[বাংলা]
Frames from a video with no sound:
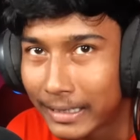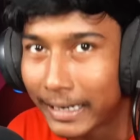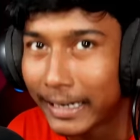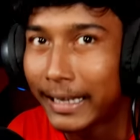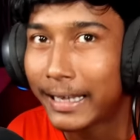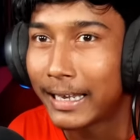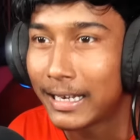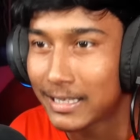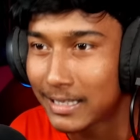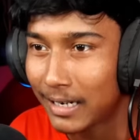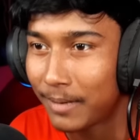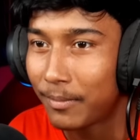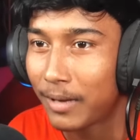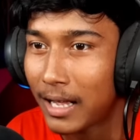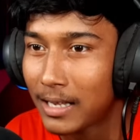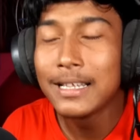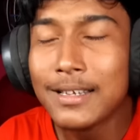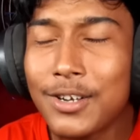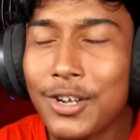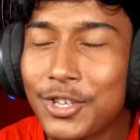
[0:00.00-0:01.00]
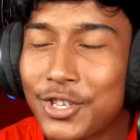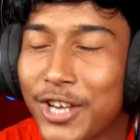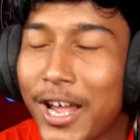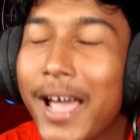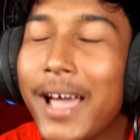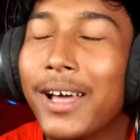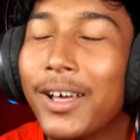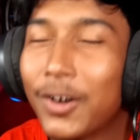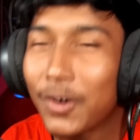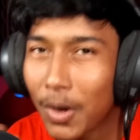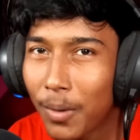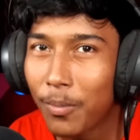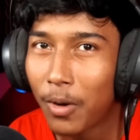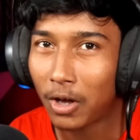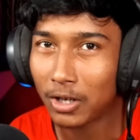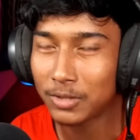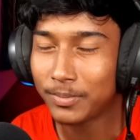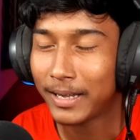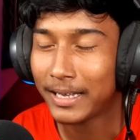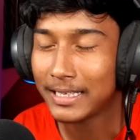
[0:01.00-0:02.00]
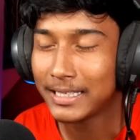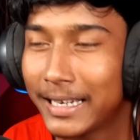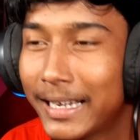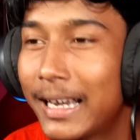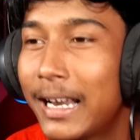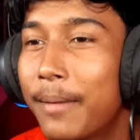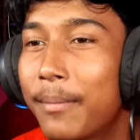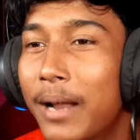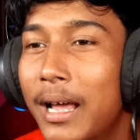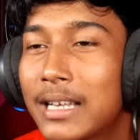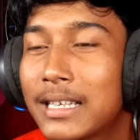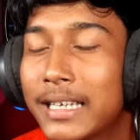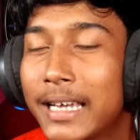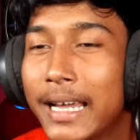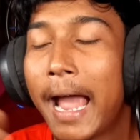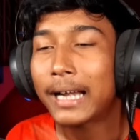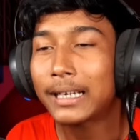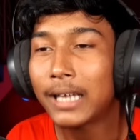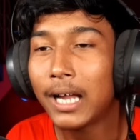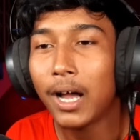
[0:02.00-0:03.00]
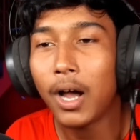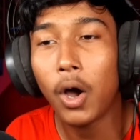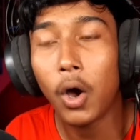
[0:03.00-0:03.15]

আগে খেলেছিলাম লাস্ট যেটা হচ্ছে Roblox আমরা আজকে একটা